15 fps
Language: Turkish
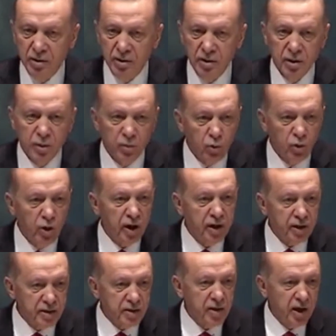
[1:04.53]
bunlar
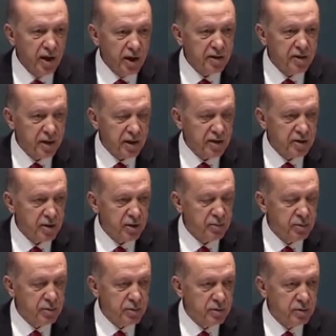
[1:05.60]
nasıl hayata geçirebilir?
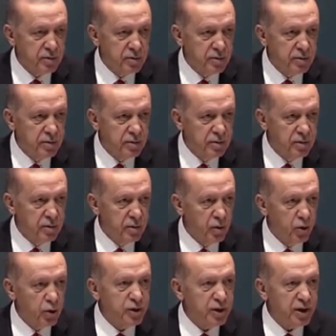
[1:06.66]

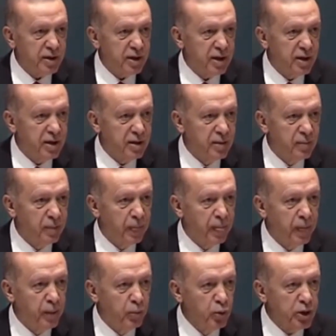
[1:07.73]
Özetle
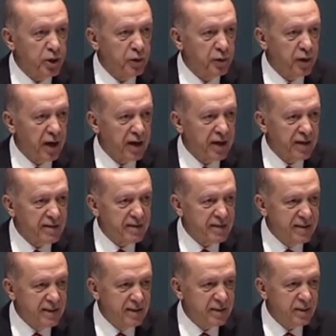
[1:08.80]
bu
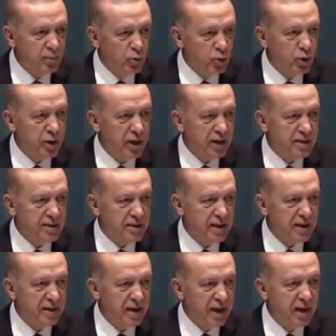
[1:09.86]
kifayetsiz muhterislerin
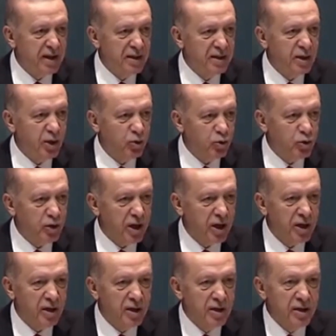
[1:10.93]
elinde ülke
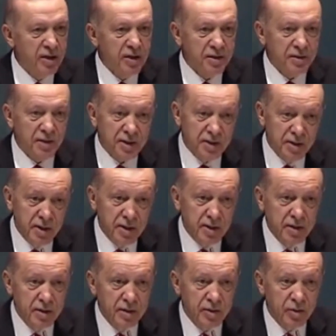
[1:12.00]
nasıl
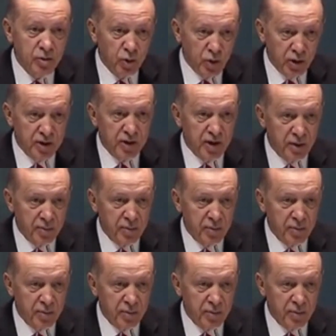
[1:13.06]
yönetilebilir?